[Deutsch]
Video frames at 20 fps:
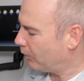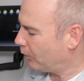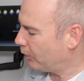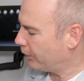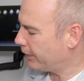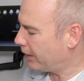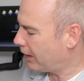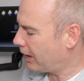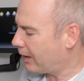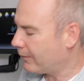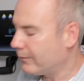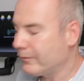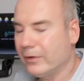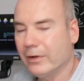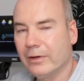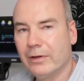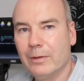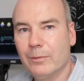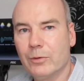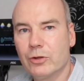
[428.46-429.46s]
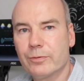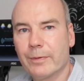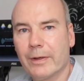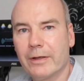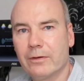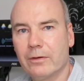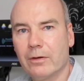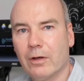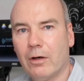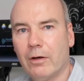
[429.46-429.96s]
oder haben wir
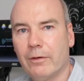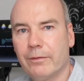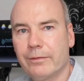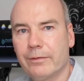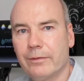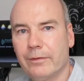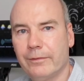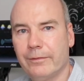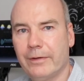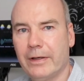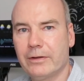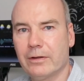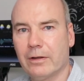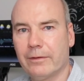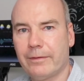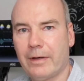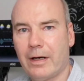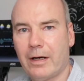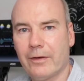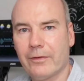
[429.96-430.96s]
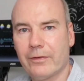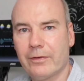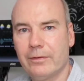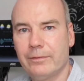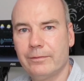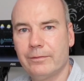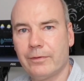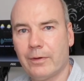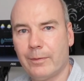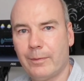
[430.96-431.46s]
dementsprechend auf welcher
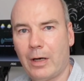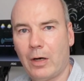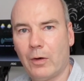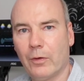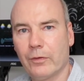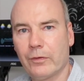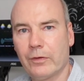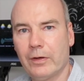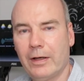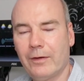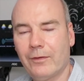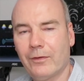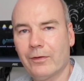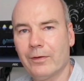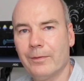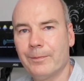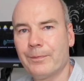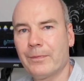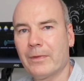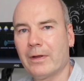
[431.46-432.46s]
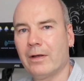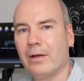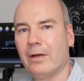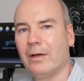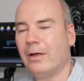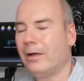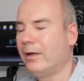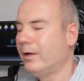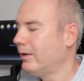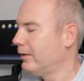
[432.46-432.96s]
Phase vom Hausnetz.
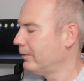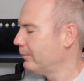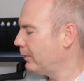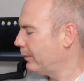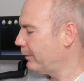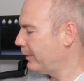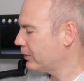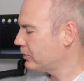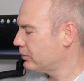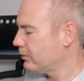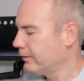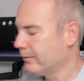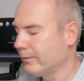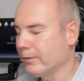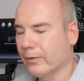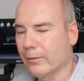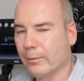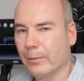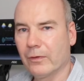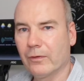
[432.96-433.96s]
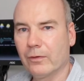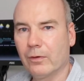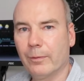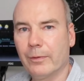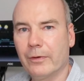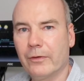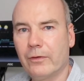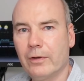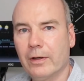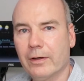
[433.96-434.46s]
Man merkt schon, wird es ein bisschen
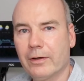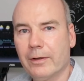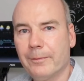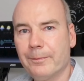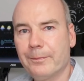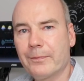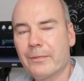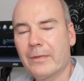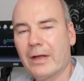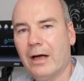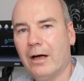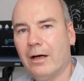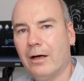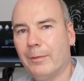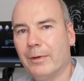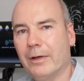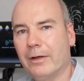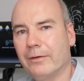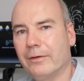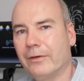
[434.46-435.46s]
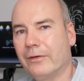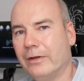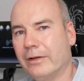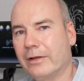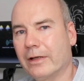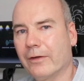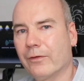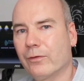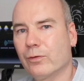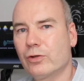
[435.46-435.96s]
komplizierter, aber ist
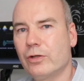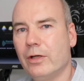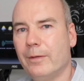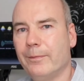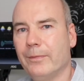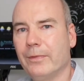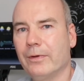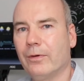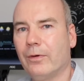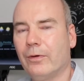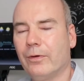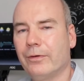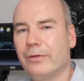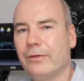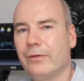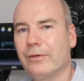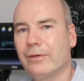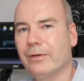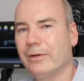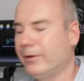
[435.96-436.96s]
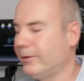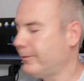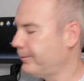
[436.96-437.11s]
nicht ganz so schlimm. Und